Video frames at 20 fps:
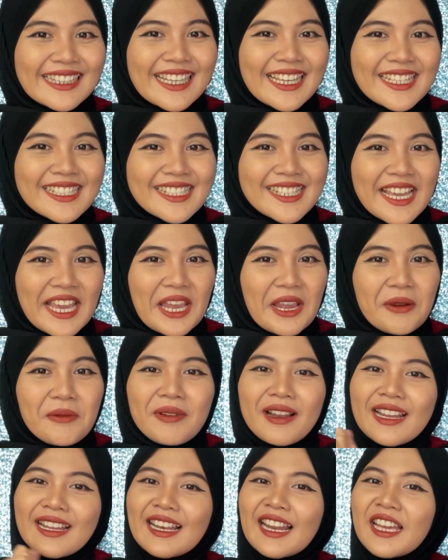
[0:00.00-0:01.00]
kece,
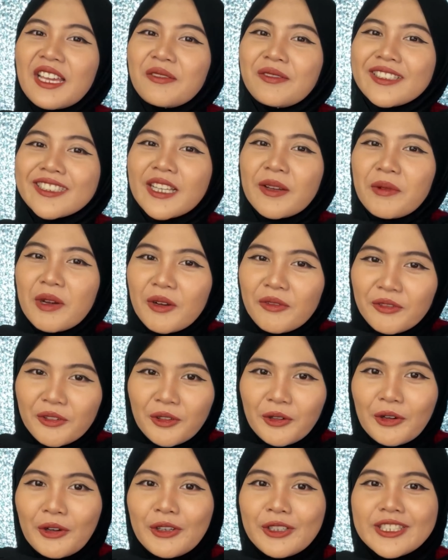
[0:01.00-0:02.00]
balik lagi bersama
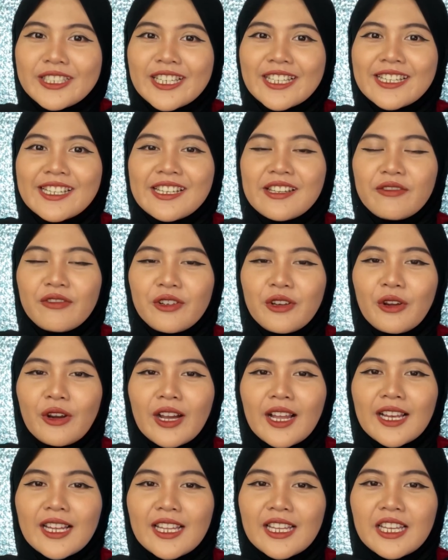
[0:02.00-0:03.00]
Flo Jadi di video
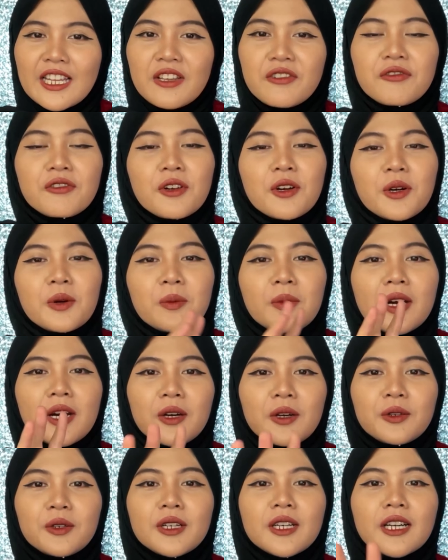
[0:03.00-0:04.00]
kali ini Flo
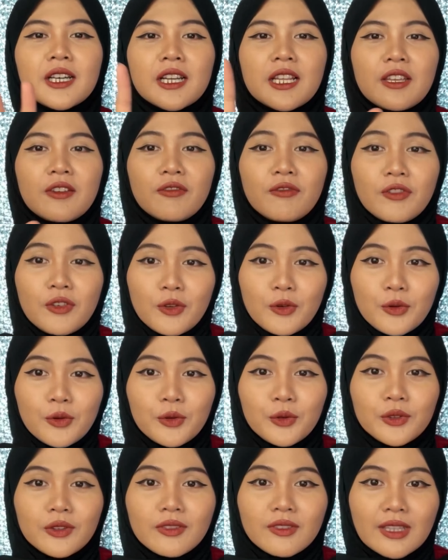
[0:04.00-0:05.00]
mau
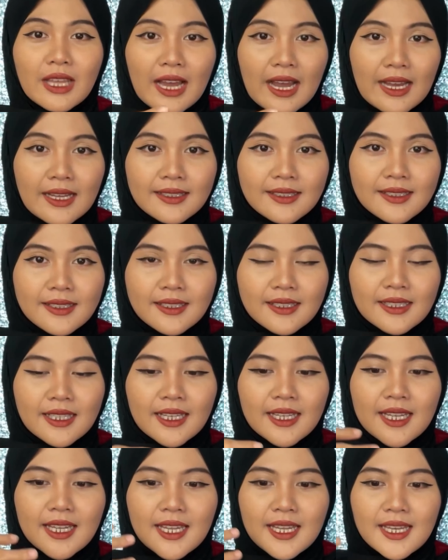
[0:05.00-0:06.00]
nge-review tas
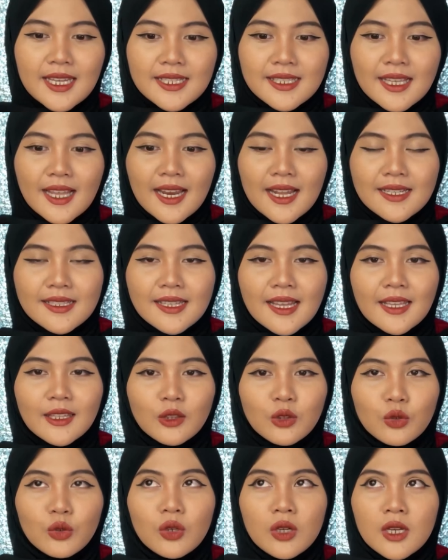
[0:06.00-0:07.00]
Jadi ini salah
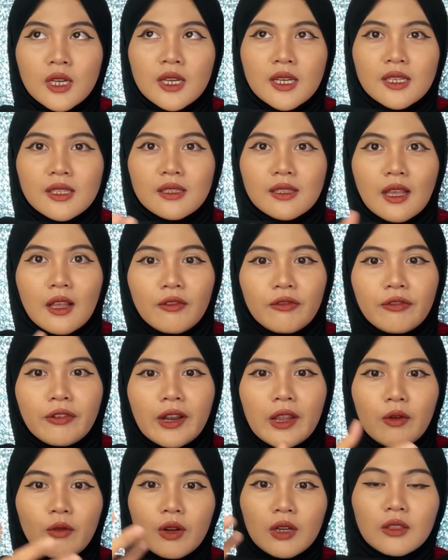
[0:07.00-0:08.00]
satu self
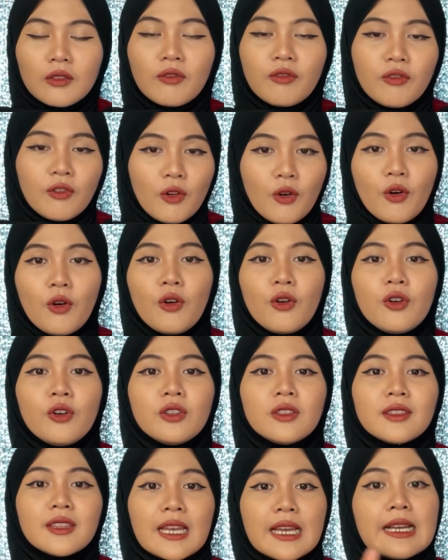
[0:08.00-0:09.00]
reward
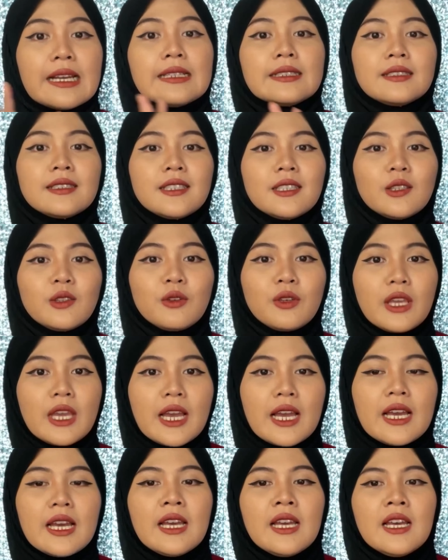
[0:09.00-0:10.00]
Flo tas gitu
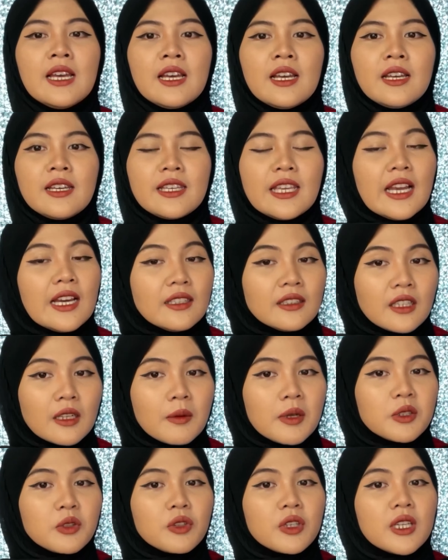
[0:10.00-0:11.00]
ya Yang
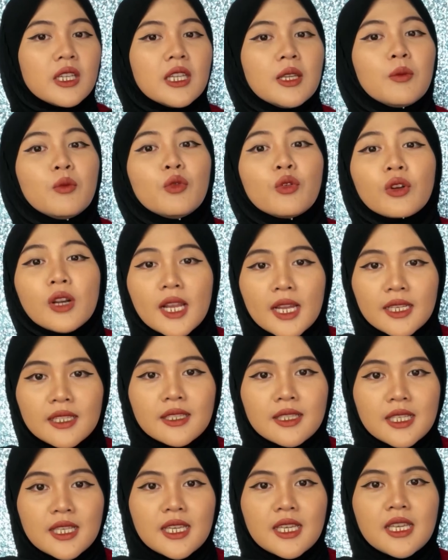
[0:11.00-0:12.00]
termasuknya ini murah
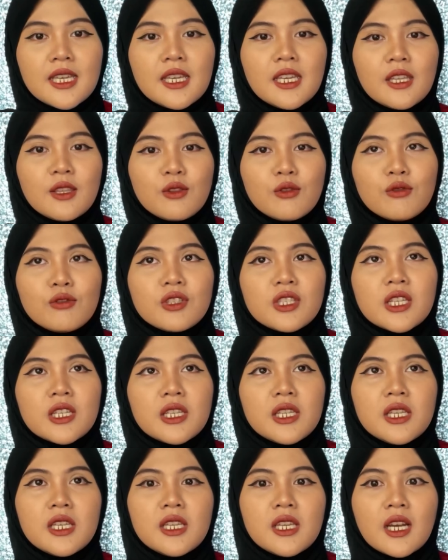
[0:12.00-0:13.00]
sih gitu
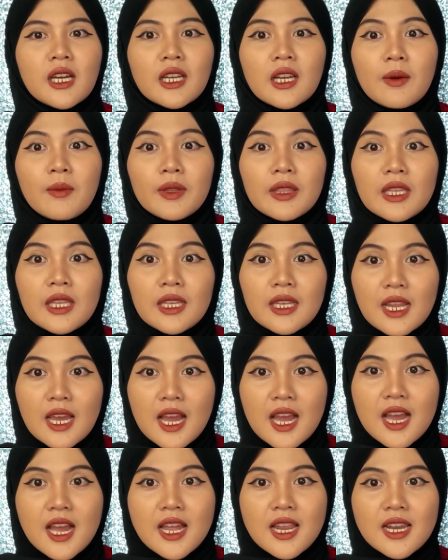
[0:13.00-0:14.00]
Jadi ya kenapa
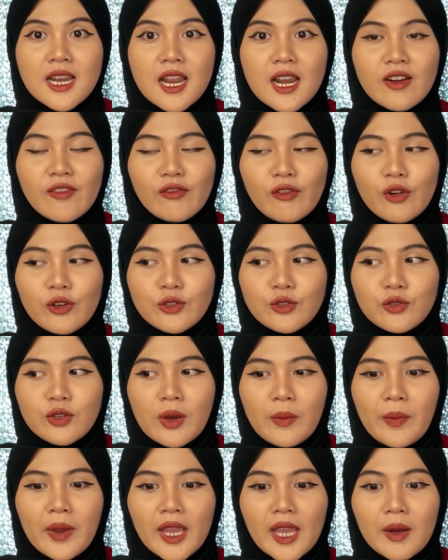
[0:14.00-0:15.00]
tidak Dan Flo
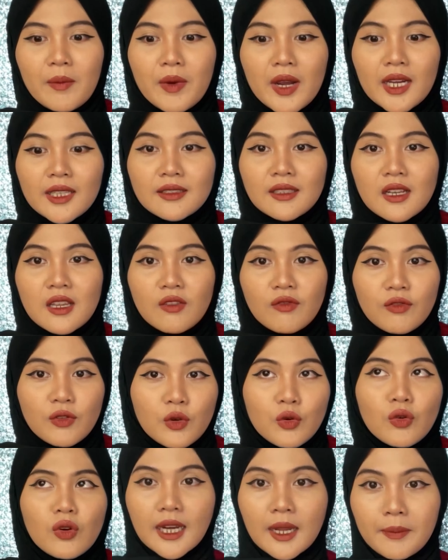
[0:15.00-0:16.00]
juga pengen banget
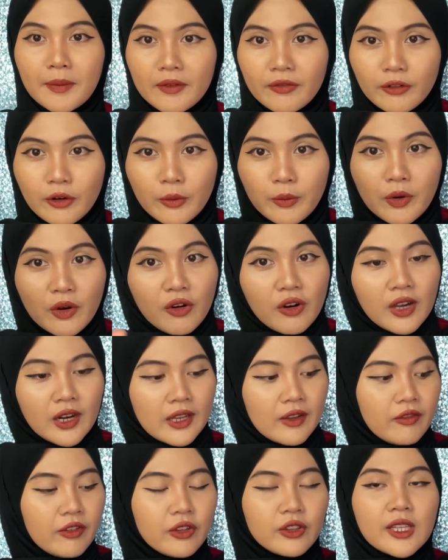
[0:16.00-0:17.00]
review Kenapa Flo mau
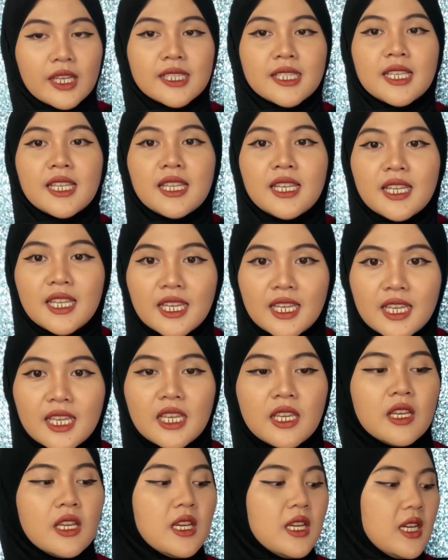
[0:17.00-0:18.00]
nge-review tas
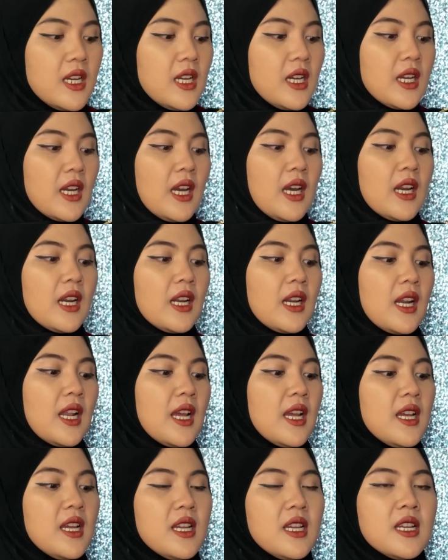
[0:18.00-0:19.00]
ini?
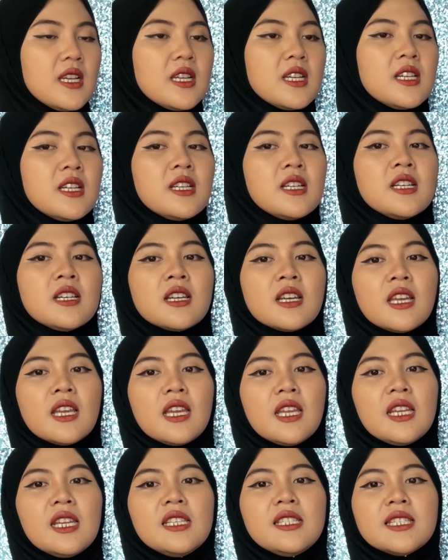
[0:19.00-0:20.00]
Karena
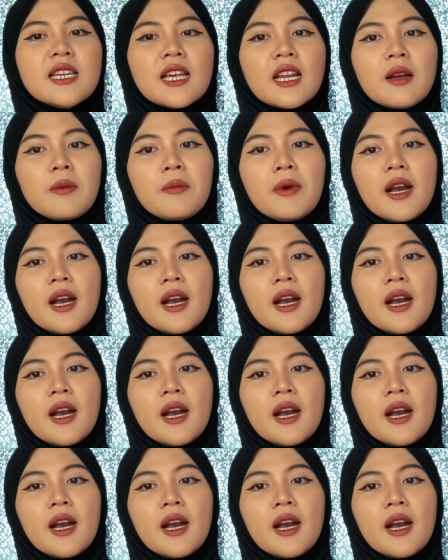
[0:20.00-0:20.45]
ini jarang